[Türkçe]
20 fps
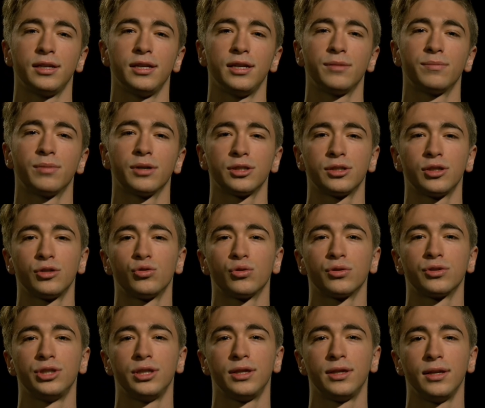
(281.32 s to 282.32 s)
İlk başta
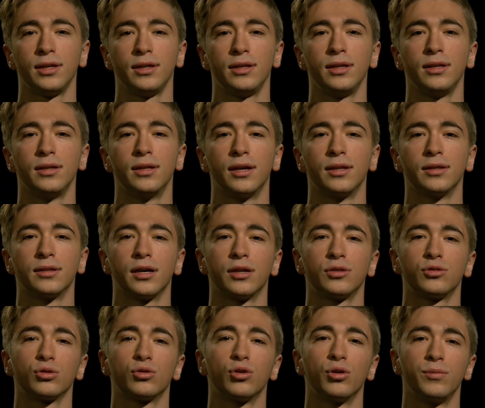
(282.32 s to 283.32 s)
çok ciddi değildi, yani daha
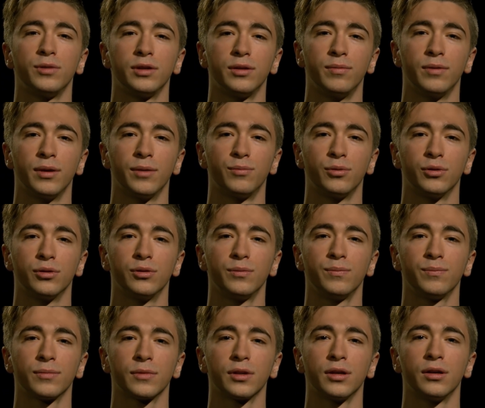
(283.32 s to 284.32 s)
çok hobi gibi yapıyordum.
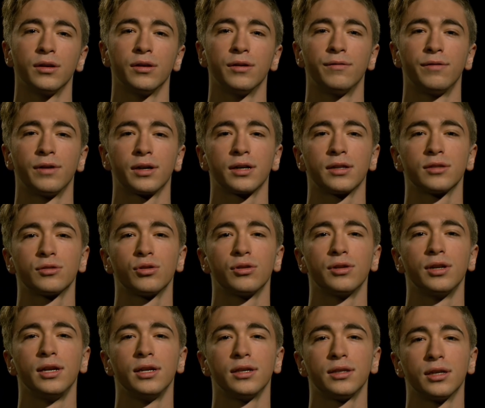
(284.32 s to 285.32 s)
Fakat
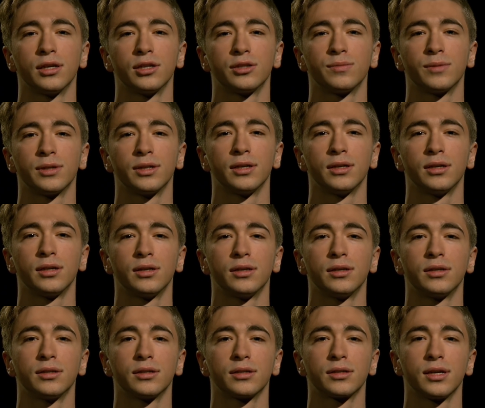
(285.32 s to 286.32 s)
sonra ilk yarışmada
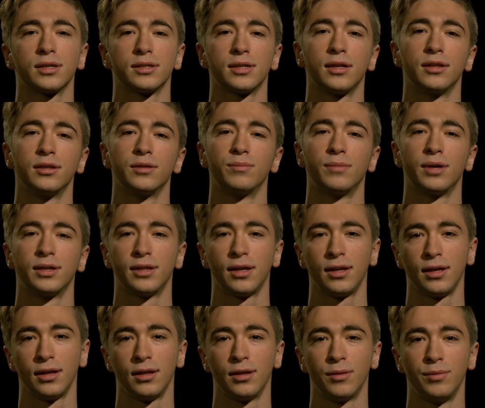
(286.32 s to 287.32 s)
Kazandığım
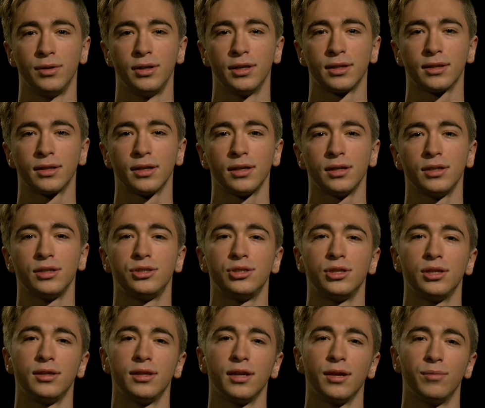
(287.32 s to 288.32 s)
madalya ile birlikte iş
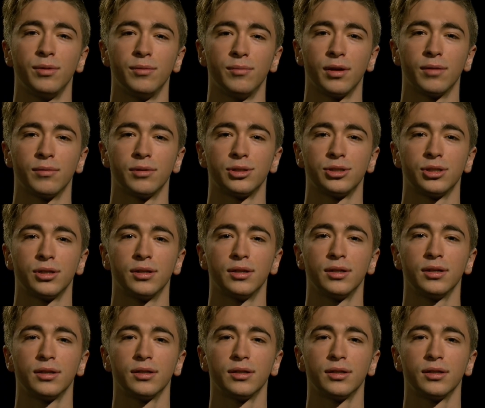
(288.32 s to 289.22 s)
ciddiye binmeye başladı.